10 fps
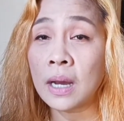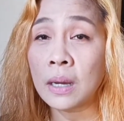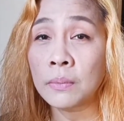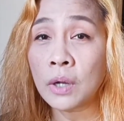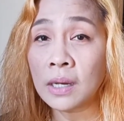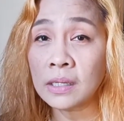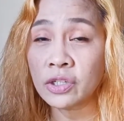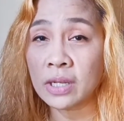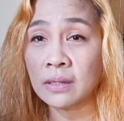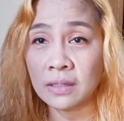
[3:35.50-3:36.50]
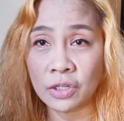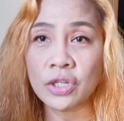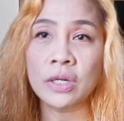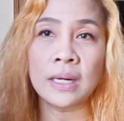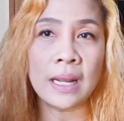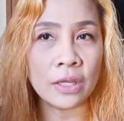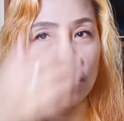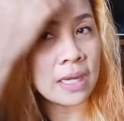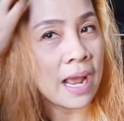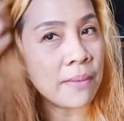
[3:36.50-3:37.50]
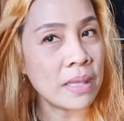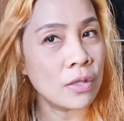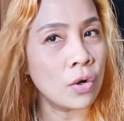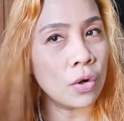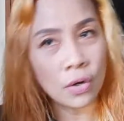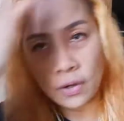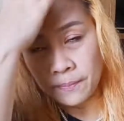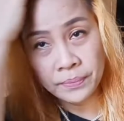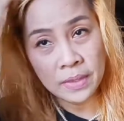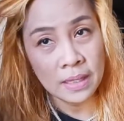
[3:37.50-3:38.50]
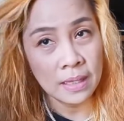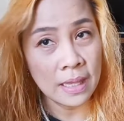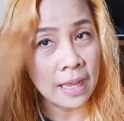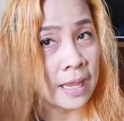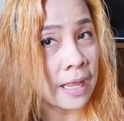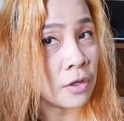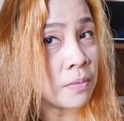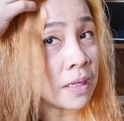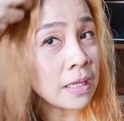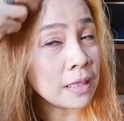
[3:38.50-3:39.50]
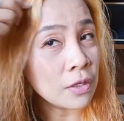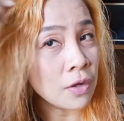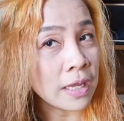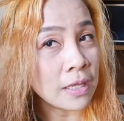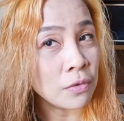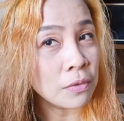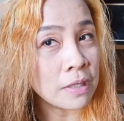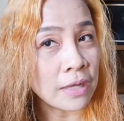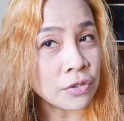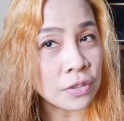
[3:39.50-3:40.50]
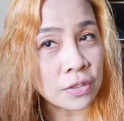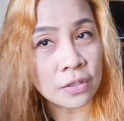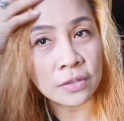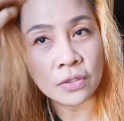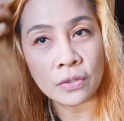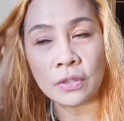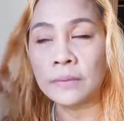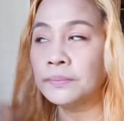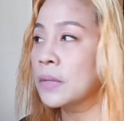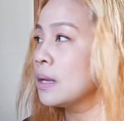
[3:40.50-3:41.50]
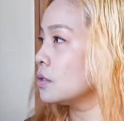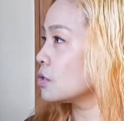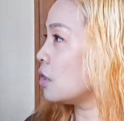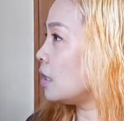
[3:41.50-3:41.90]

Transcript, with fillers: Um, collagen conditioner lang yung ginamit ko. Ayan, kung makikita nyo, ayan yung natural curls ko. So,